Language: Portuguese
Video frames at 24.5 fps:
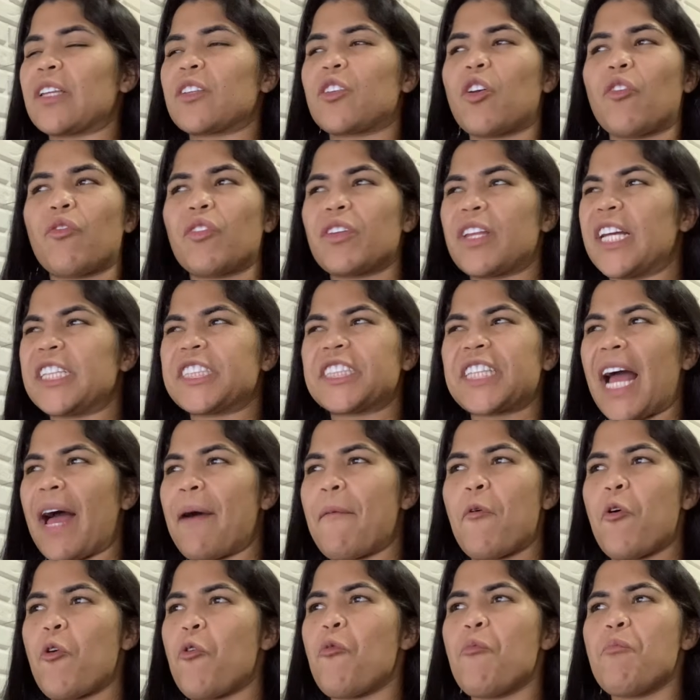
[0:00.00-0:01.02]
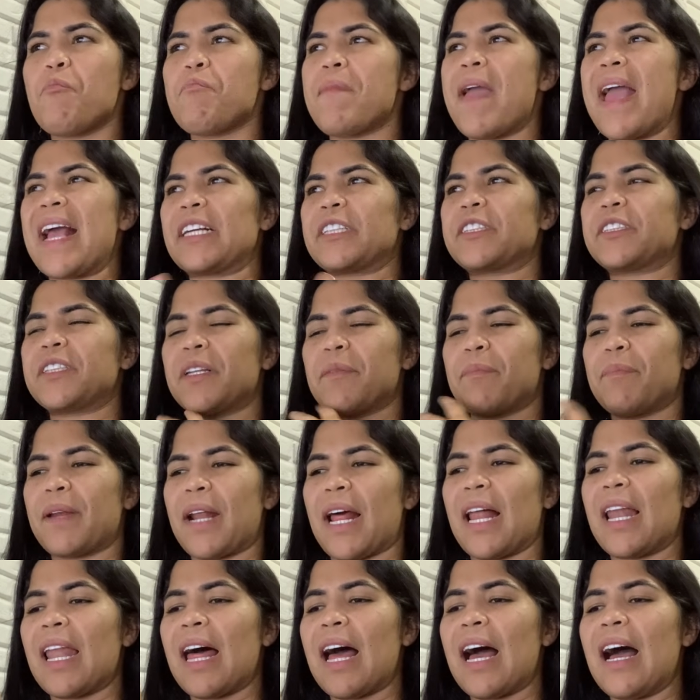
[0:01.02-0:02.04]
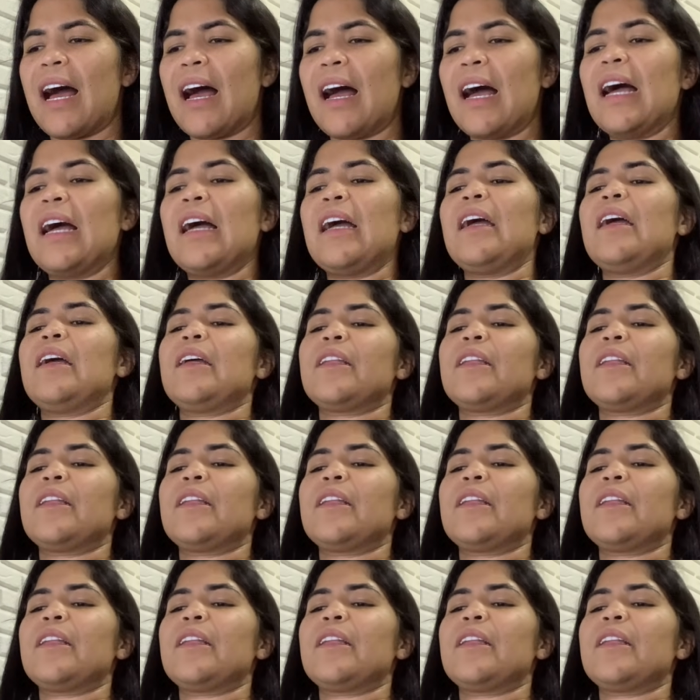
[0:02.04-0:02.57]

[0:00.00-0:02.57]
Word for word: Então vou deixar o mestre para lá,